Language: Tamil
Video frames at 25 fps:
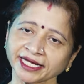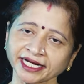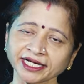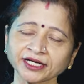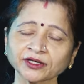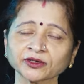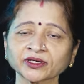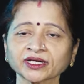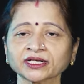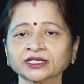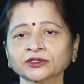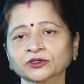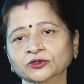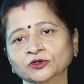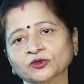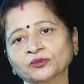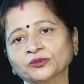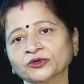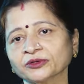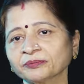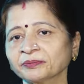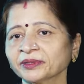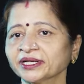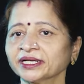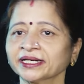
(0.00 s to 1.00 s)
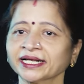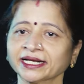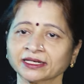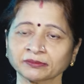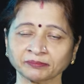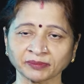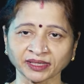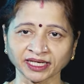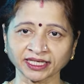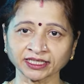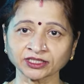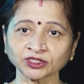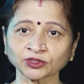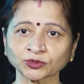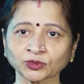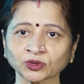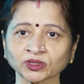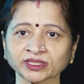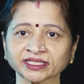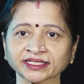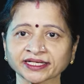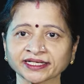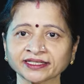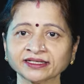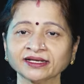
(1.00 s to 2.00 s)
என்னுடன் இருக்கும் முன்பின் நான் பகிர்ந்து
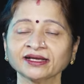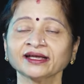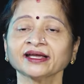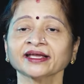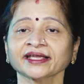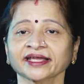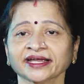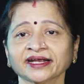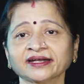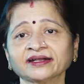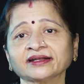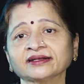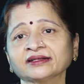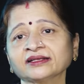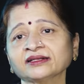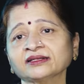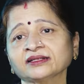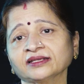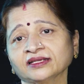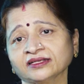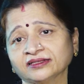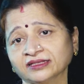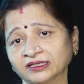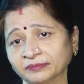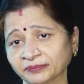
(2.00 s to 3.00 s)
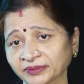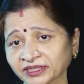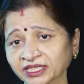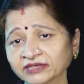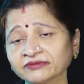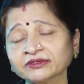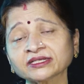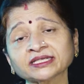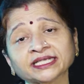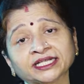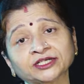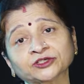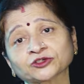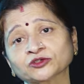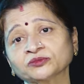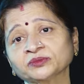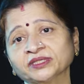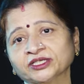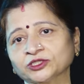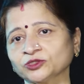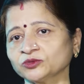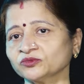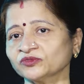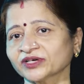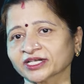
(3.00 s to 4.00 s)
கொள்கிறேன் ஏனெனில் இதில் பிரிவு என்றும்
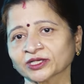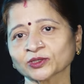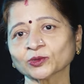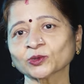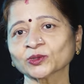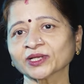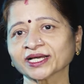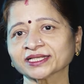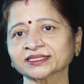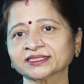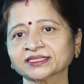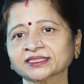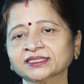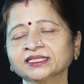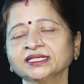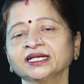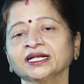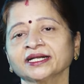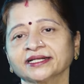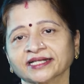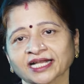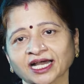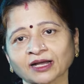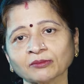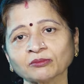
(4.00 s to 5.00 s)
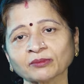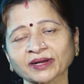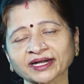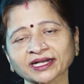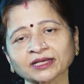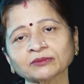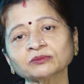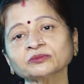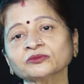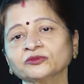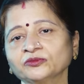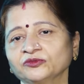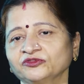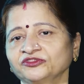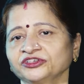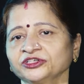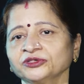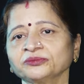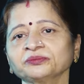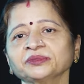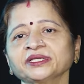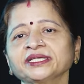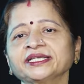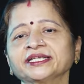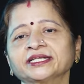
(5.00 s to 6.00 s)
எதுவும் வரக்கூடாது நாம் மனம்
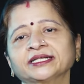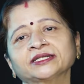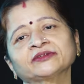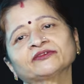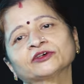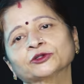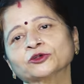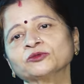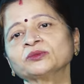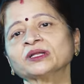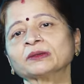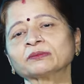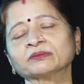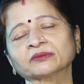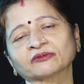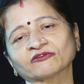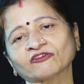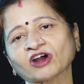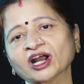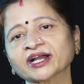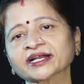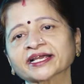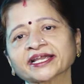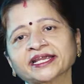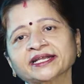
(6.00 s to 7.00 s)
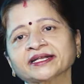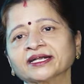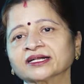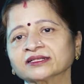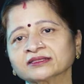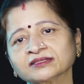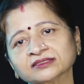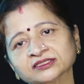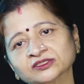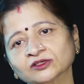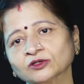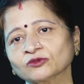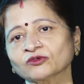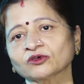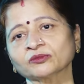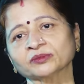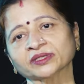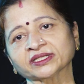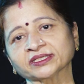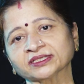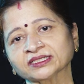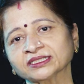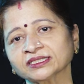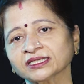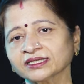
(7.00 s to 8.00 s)
விரும்பி இருவரும் நம் வாழ்க்கையை நடத்தி செல்வோம்
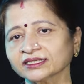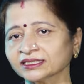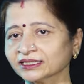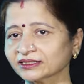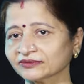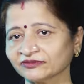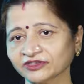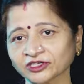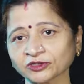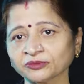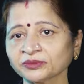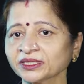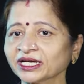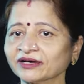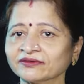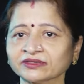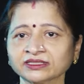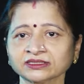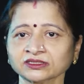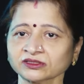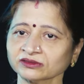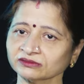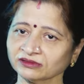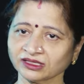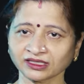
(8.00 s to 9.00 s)
என்று இதை விரும்பி அவள்